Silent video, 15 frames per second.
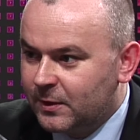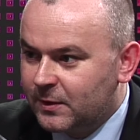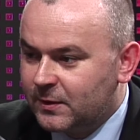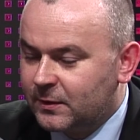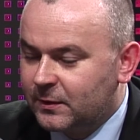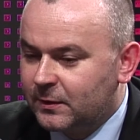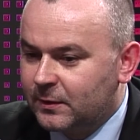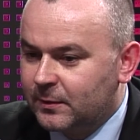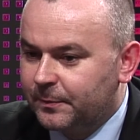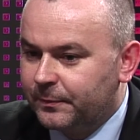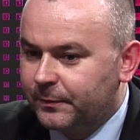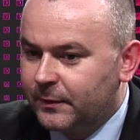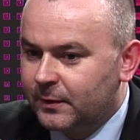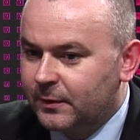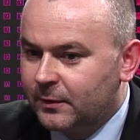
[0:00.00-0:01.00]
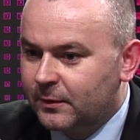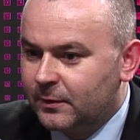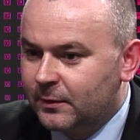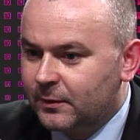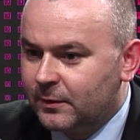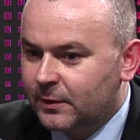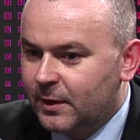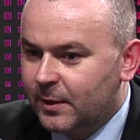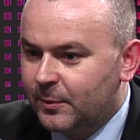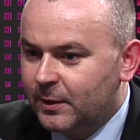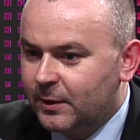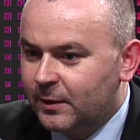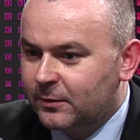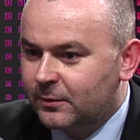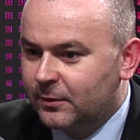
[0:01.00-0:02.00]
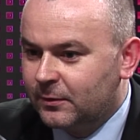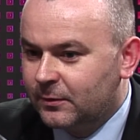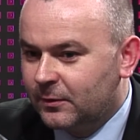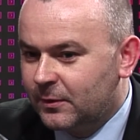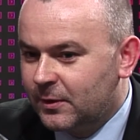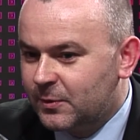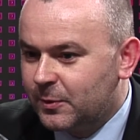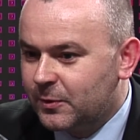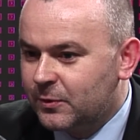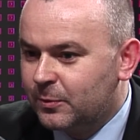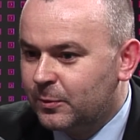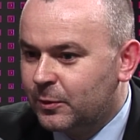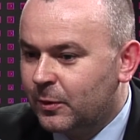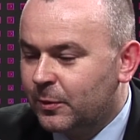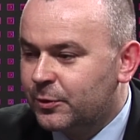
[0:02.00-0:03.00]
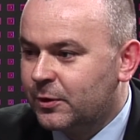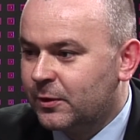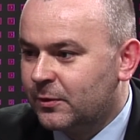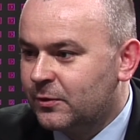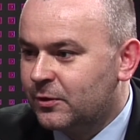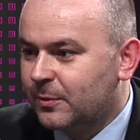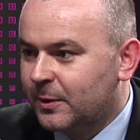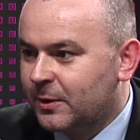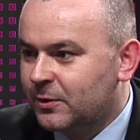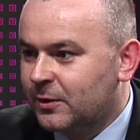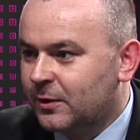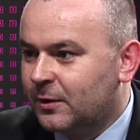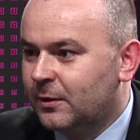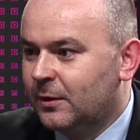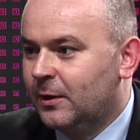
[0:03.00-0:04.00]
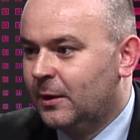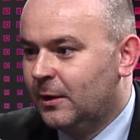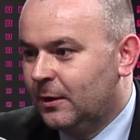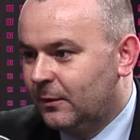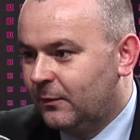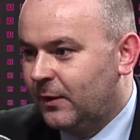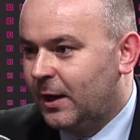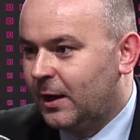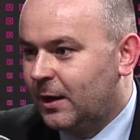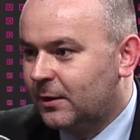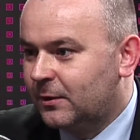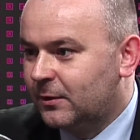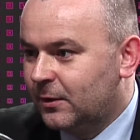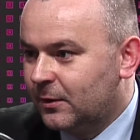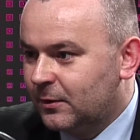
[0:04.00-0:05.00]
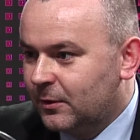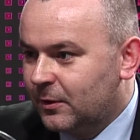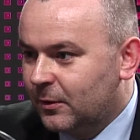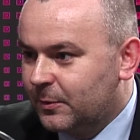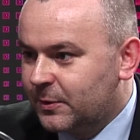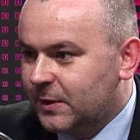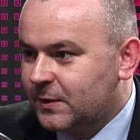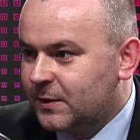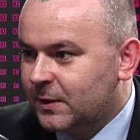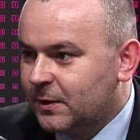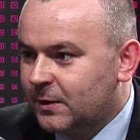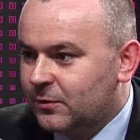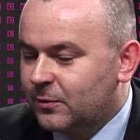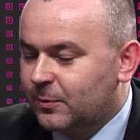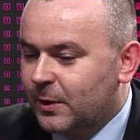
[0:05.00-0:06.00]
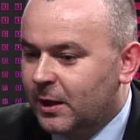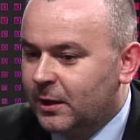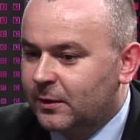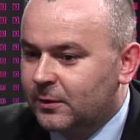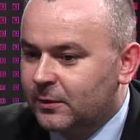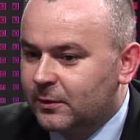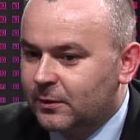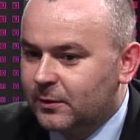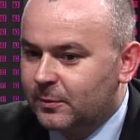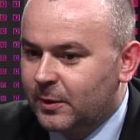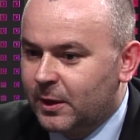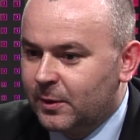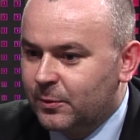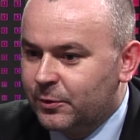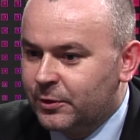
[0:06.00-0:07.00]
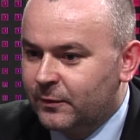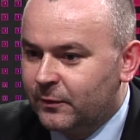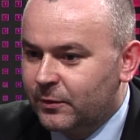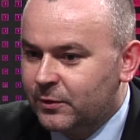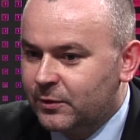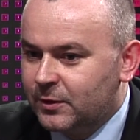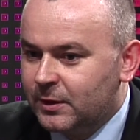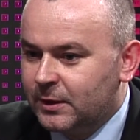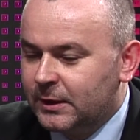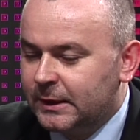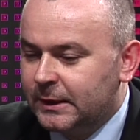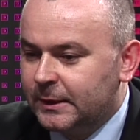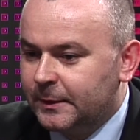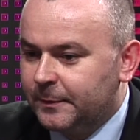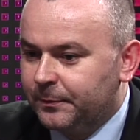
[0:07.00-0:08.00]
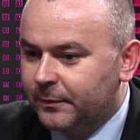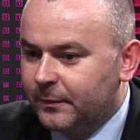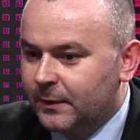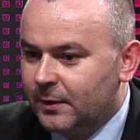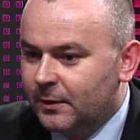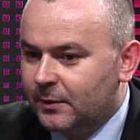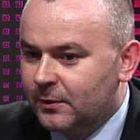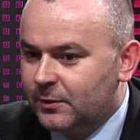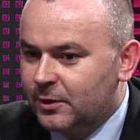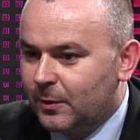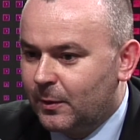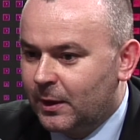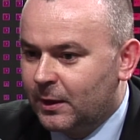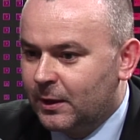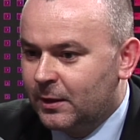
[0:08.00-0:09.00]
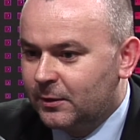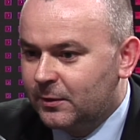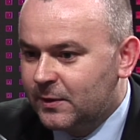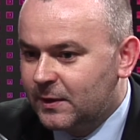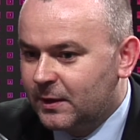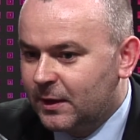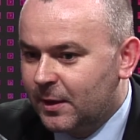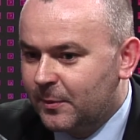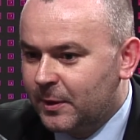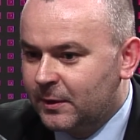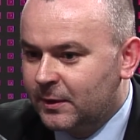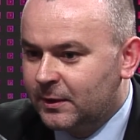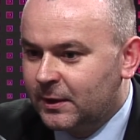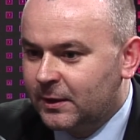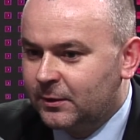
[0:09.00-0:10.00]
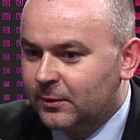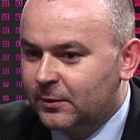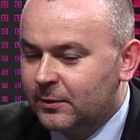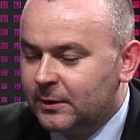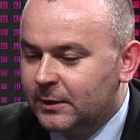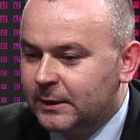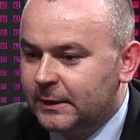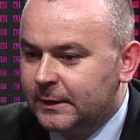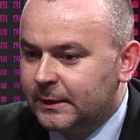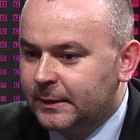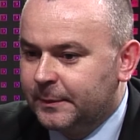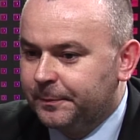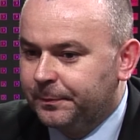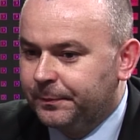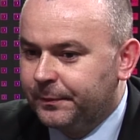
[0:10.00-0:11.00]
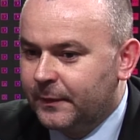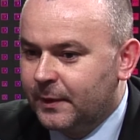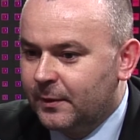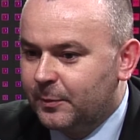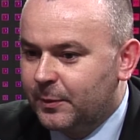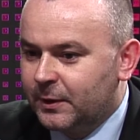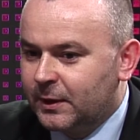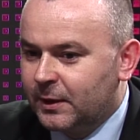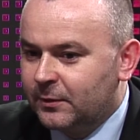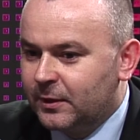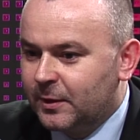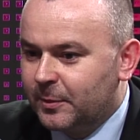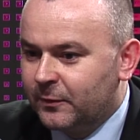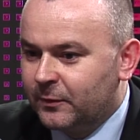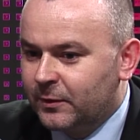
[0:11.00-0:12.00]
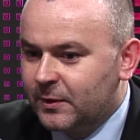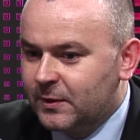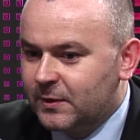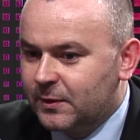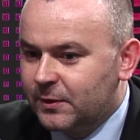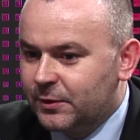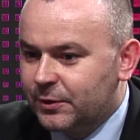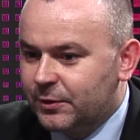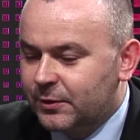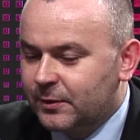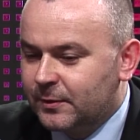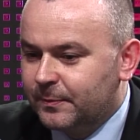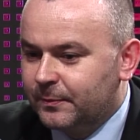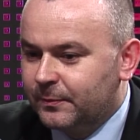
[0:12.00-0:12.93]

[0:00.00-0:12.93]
jest e, e gabinet, no, no nie sposób było przyjąć, że będzie wakat, nie, nieobsadzenie czy brak, brak możliwości działania. Natomiast tak jak pan redaktor pyta, to na pewno jest też